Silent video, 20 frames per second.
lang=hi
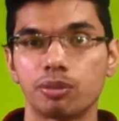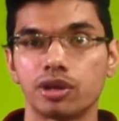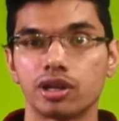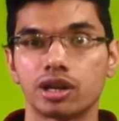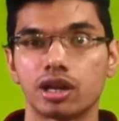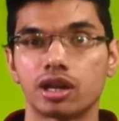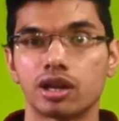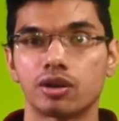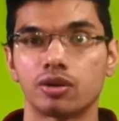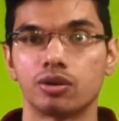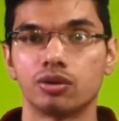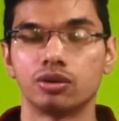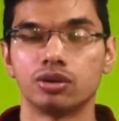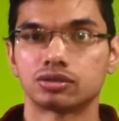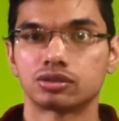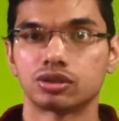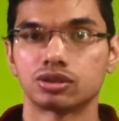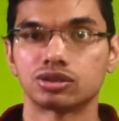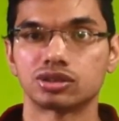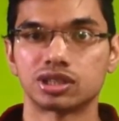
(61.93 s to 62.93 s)
पी रहे हो
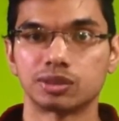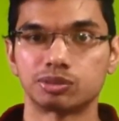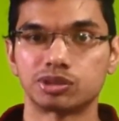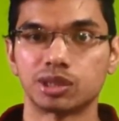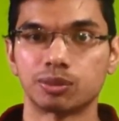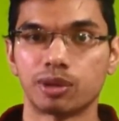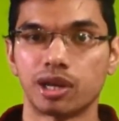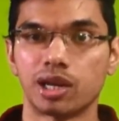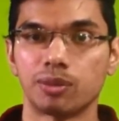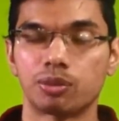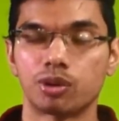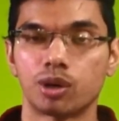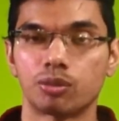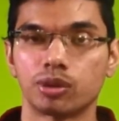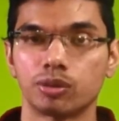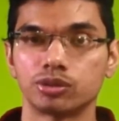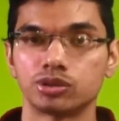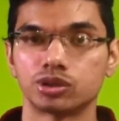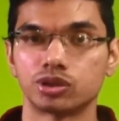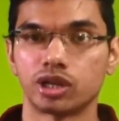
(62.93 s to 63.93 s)
तो सबसे पहली
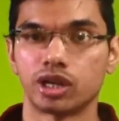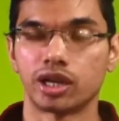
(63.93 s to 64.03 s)
प्रॉब्लम जो